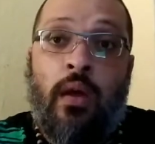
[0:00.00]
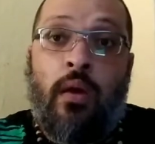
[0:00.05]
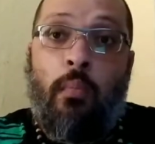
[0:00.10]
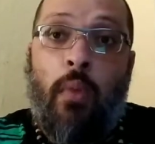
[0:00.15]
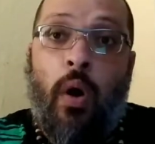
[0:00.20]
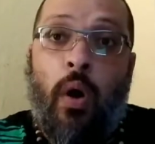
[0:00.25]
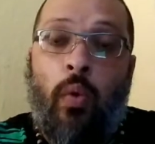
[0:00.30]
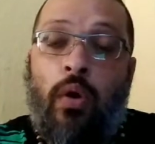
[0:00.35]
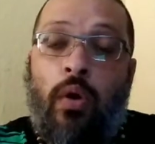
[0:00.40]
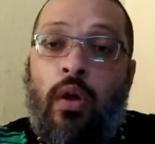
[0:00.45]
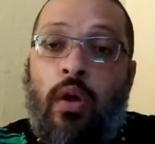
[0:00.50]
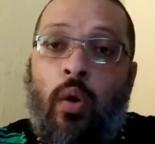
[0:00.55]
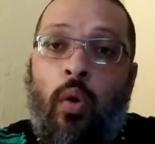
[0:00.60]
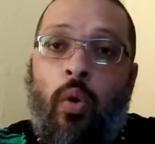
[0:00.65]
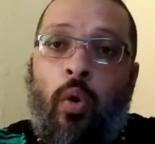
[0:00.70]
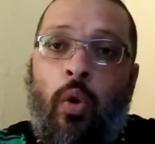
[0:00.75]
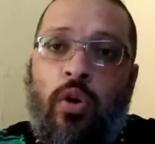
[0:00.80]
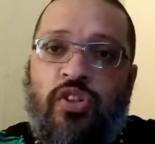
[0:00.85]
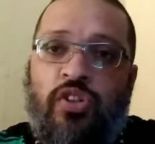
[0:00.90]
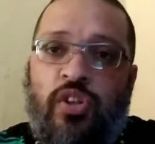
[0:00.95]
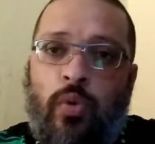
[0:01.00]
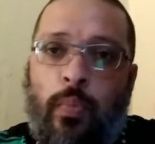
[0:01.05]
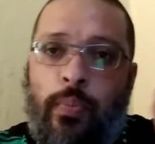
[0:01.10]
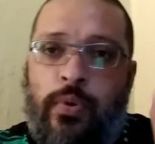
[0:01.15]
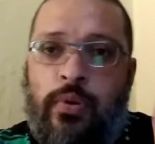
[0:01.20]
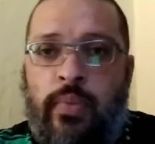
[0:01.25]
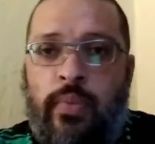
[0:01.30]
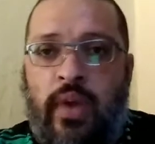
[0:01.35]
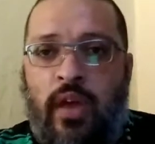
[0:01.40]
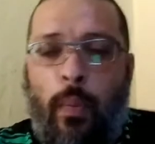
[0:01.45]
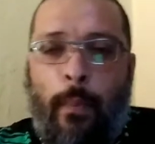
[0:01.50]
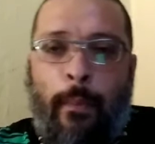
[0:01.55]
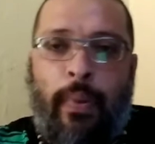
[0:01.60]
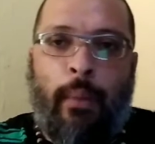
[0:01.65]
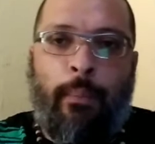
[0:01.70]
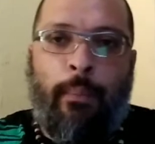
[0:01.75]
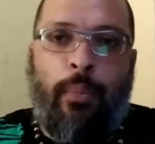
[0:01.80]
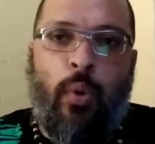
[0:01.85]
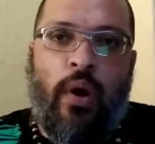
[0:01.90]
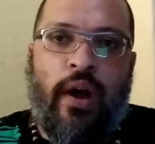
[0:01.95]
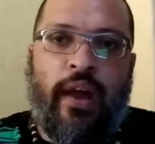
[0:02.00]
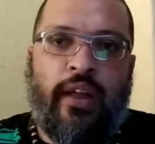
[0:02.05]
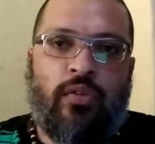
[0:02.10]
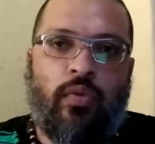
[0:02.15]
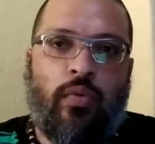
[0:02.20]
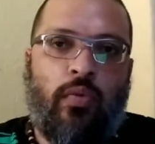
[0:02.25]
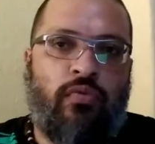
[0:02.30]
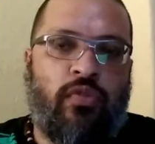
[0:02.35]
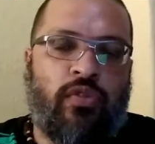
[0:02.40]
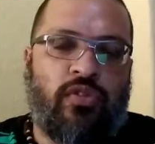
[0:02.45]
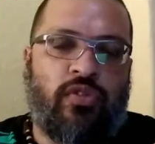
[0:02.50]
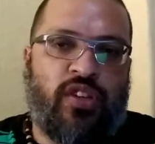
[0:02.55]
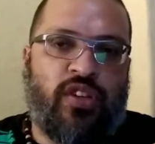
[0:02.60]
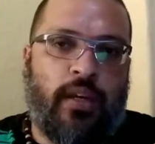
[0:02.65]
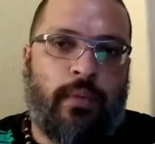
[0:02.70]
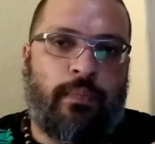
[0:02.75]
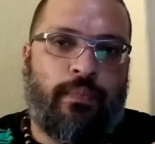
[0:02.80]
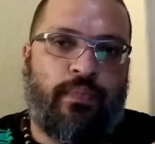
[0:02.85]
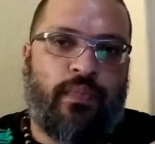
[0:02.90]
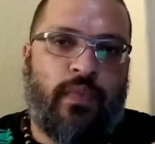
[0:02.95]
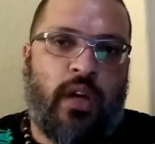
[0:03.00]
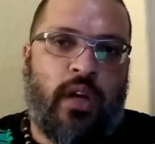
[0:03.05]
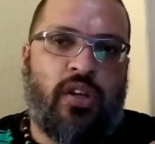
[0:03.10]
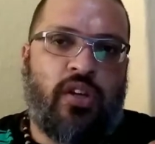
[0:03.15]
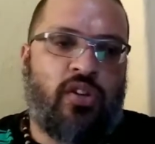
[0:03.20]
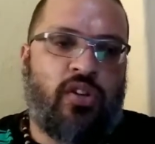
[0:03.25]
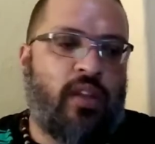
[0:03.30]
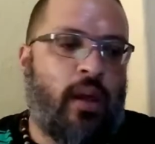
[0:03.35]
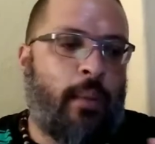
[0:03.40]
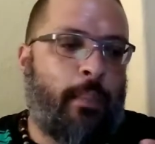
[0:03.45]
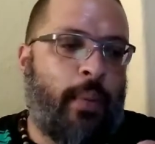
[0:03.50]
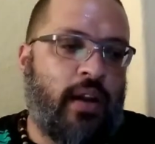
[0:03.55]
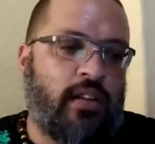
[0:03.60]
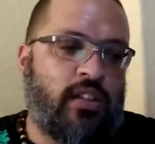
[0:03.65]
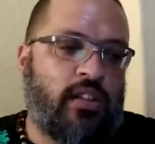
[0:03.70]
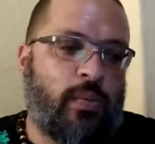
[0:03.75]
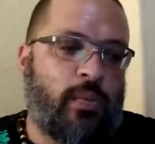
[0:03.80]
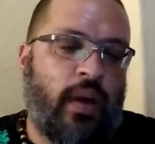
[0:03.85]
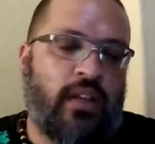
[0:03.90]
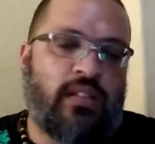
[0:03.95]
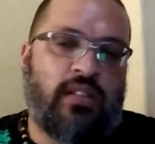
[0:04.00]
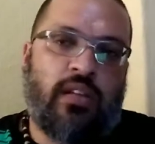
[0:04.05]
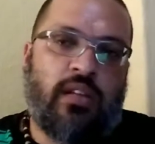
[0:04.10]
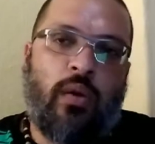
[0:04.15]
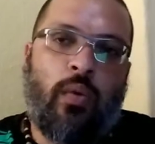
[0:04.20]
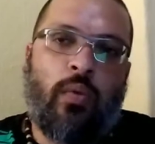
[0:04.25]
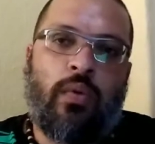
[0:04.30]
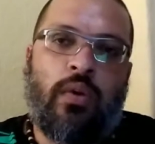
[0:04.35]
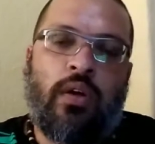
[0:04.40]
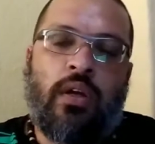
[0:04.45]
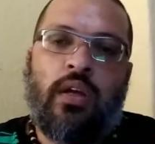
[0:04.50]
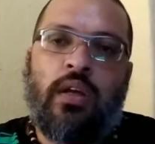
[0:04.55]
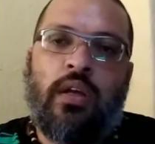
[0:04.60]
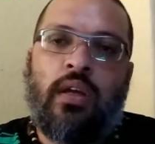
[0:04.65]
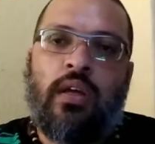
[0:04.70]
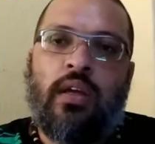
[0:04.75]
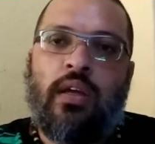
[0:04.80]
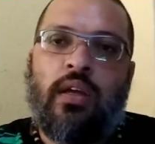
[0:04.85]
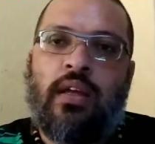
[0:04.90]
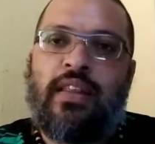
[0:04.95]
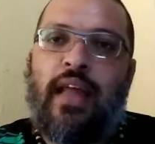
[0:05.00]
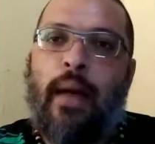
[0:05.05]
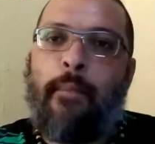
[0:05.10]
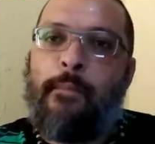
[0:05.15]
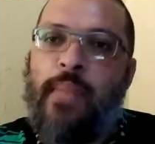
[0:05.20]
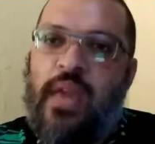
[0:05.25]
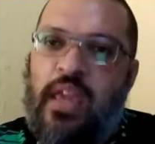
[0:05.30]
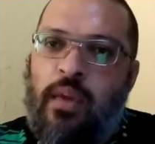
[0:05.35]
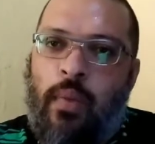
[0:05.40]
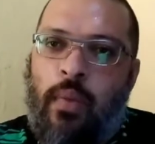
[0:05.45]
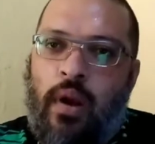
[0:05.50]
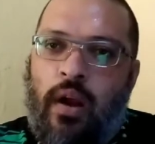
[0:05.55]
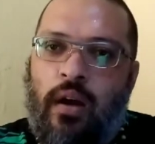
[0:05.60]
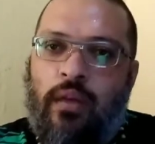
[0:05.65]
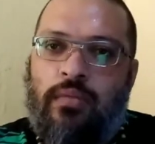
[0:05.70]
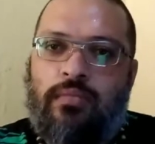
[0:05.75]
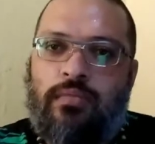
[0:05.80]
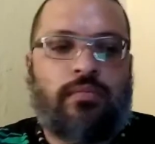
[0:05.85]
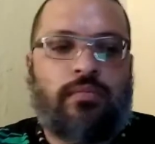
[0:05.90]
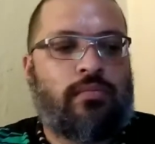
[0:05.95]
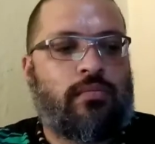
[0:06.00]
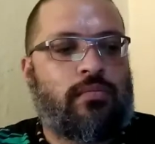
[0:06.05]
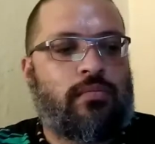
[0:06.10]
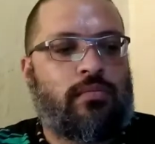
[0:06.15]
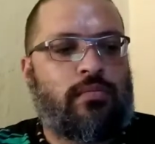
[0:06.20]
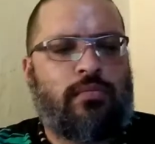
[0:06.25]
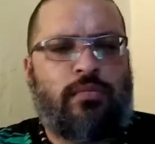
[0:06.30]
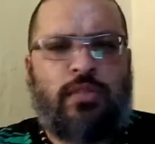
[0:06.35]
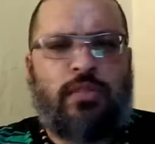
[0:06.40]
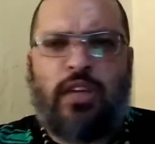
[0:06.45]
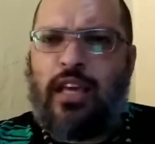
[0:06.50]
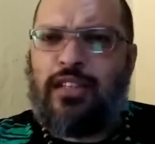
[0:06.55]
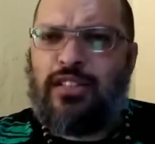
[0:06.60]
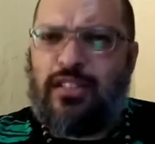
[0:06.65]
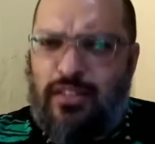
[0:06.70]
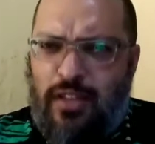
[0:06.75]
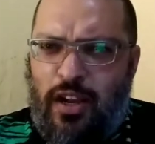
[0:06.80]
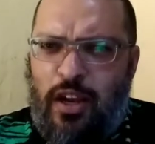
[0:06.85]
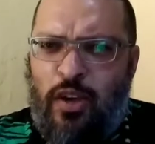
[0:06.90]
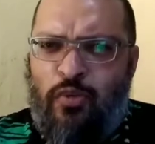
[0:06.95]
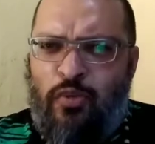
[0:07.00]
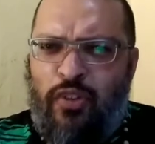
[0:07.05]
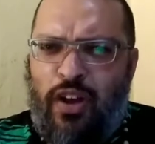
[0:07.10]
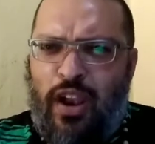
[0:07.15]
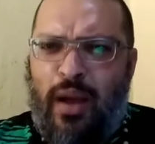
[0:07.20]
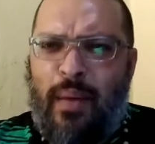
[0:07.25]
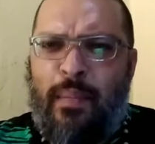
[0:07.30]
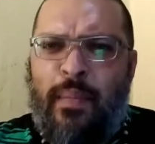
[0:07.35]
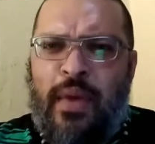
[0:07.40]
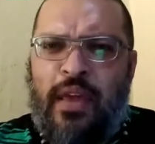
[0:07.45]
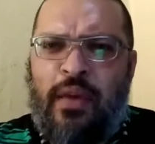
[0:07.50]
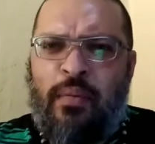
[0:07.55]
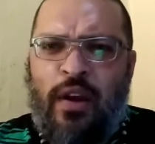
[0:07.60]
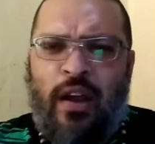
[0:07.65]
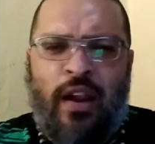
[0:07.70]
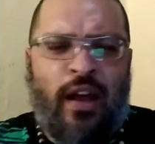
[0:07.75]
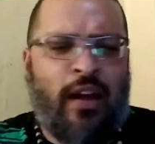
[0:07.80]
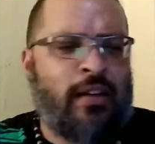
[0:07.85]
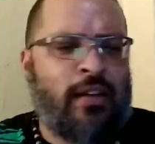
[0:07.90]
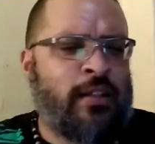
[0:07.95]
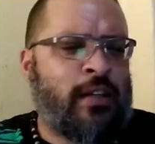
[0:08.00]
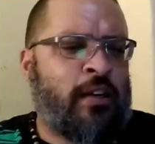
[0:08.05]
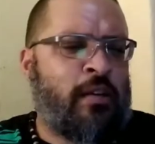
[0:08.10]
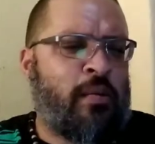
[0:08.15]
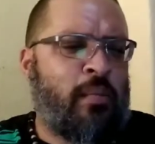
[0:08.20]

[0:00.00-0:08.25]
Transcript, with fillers: Bom, no primeiro papo reto com você, a gente tem a participação da membra, que é estranho falar membra, né?